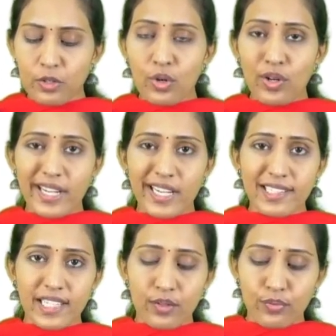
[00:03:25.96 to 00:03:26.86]
నో
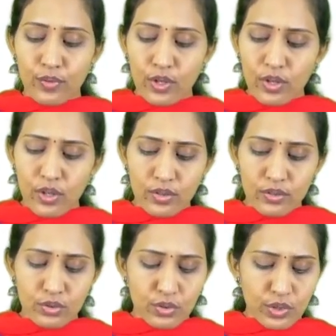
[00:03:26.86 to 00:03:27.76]
హీట్ కెన్ ఫ్లో
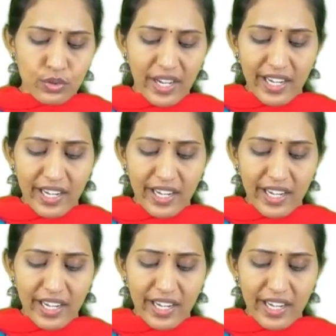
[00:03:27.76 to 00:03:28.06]
త్రూ